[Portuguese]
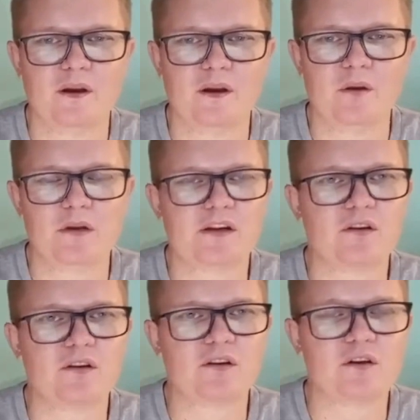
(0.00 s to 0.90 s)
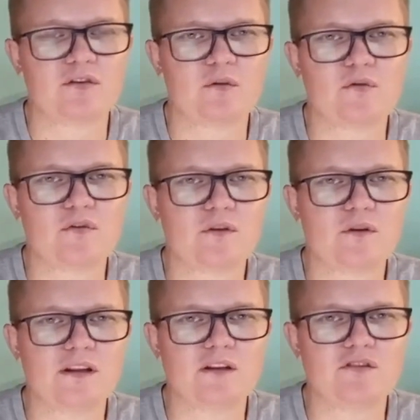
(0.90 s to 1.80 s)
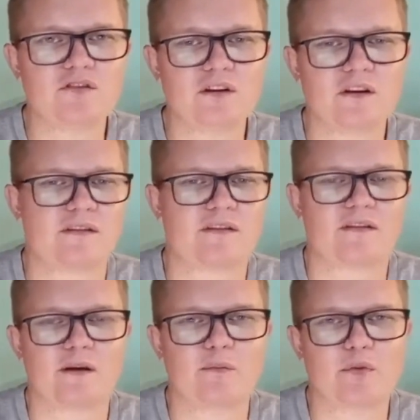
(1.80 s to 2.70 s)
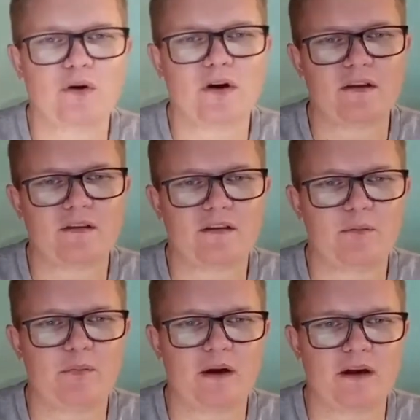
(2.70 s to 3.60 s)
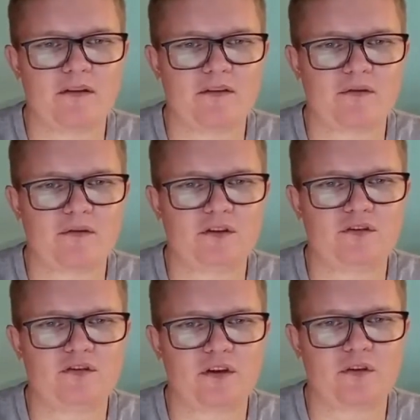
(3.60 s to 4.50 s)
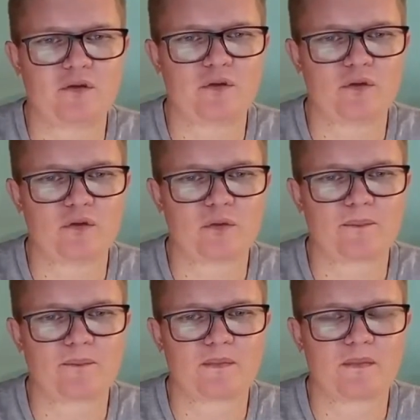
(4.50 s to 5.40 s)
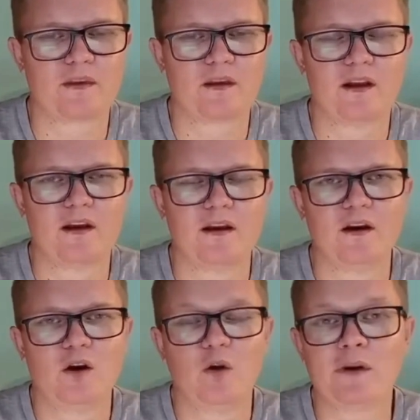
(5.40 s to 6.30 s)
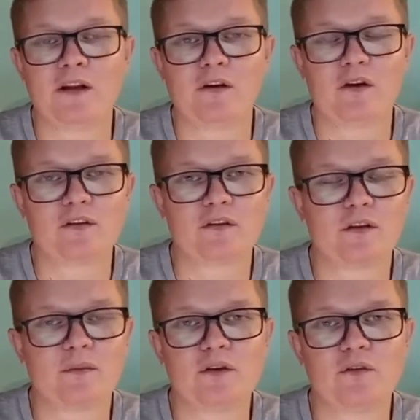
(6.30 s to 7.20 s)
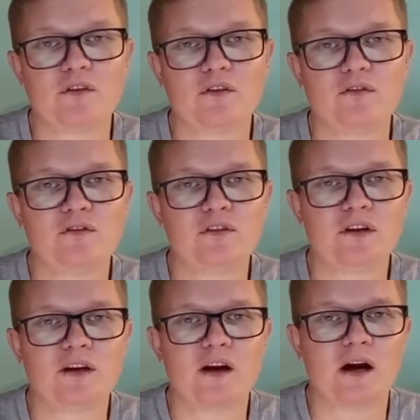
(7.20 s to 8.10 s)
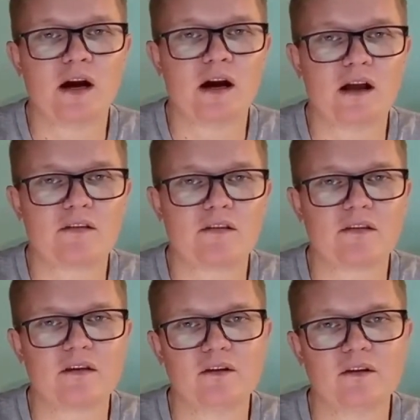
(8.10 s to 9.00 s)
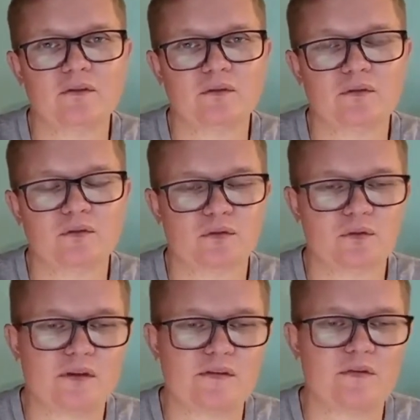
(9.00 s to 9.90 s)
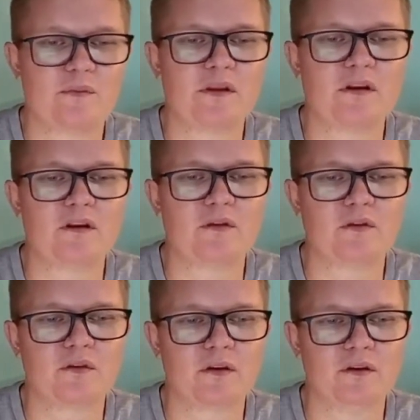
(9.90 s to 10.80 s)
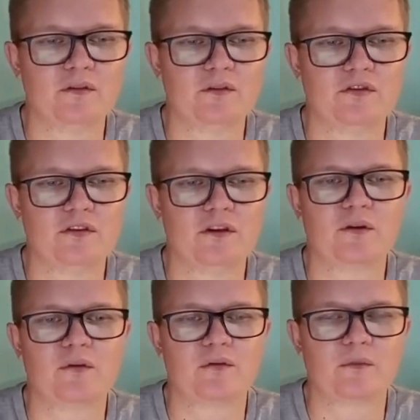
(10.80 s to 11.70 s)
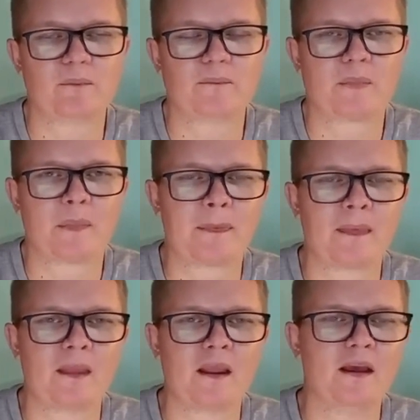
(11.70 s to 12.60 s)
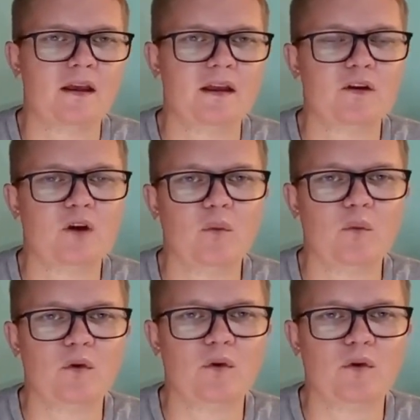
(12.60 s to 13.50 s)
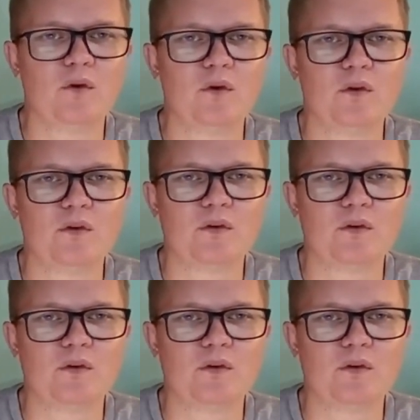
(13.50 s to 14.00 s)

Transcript: Pentecostes são 50 dias após a Páscoa de Jesus. O Pentecostes também nos indica a ação do Espírito Santo de Deus e como